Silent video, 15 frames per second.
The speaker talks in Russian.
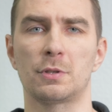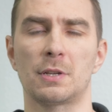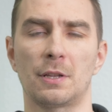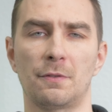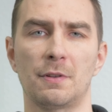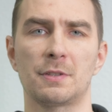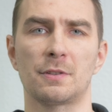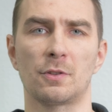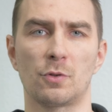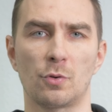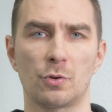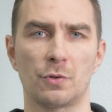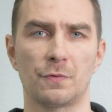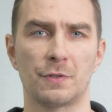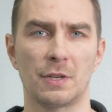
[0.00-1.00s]
то, соответственно,
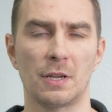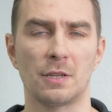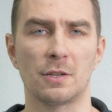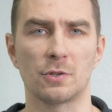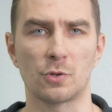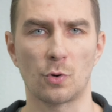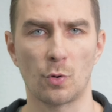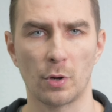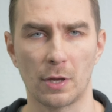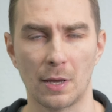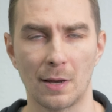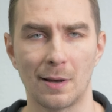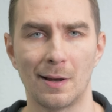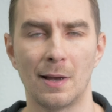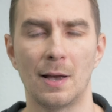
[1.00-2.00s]
тоже все эти
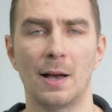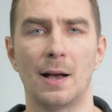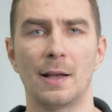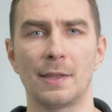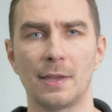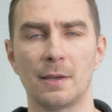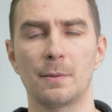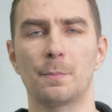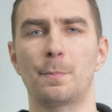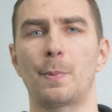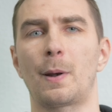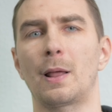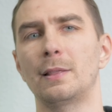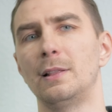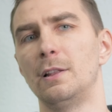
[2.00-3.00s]
сроки, они
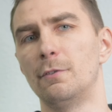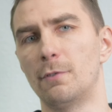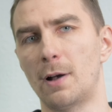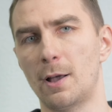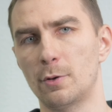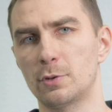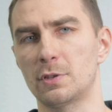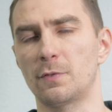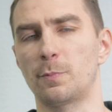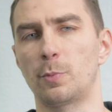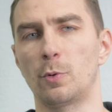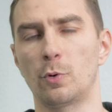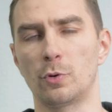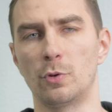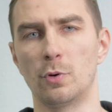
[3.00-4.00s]
продлеваются
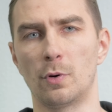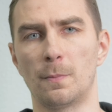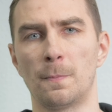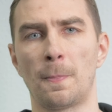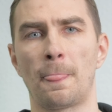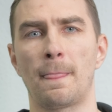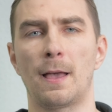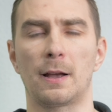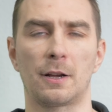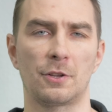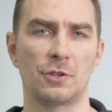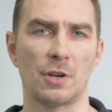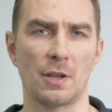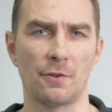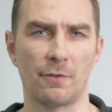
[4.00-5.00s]
вплоть до
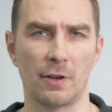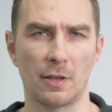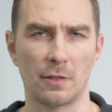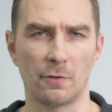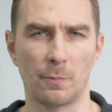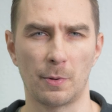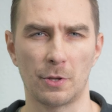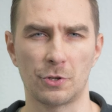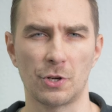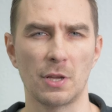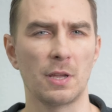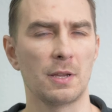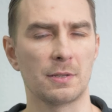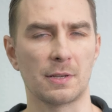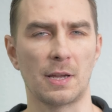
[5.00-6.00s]
окончания военного
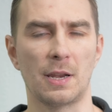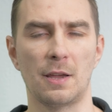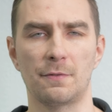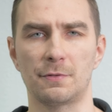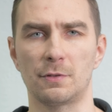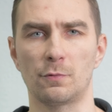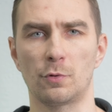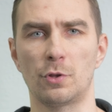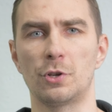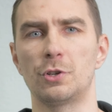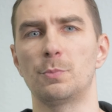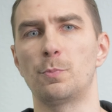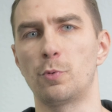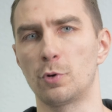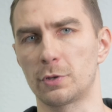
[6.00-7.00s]
положения и, скорее всего,
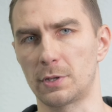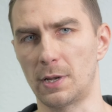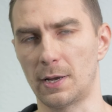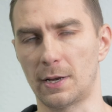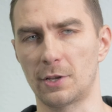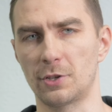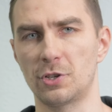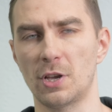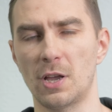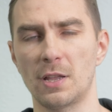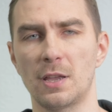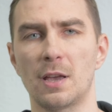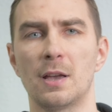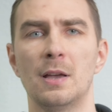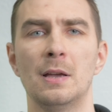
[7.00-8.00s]
даже после
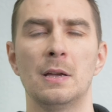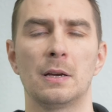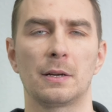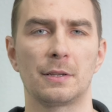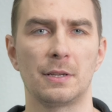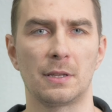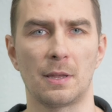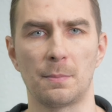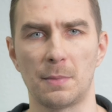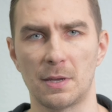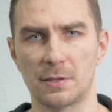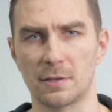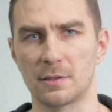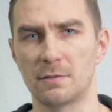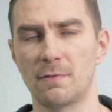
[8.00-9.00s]
окончания, где-то
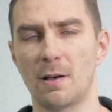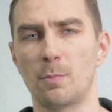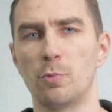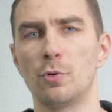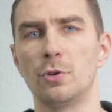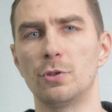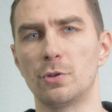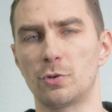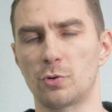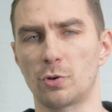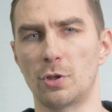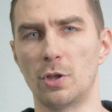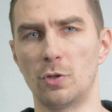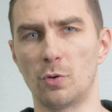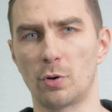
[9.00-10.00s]
месяц-два будет еще
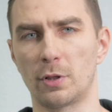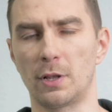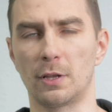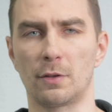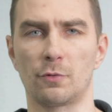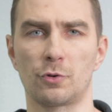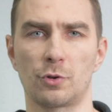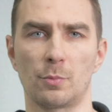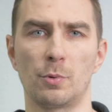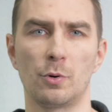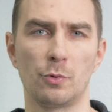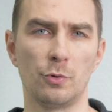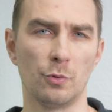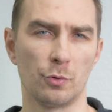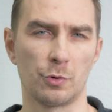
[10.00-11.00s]
дано для того, чтобы
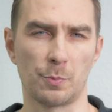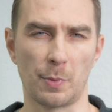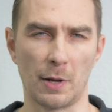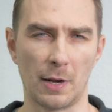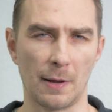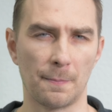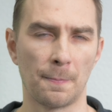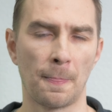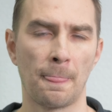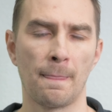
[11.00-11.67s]
люди успели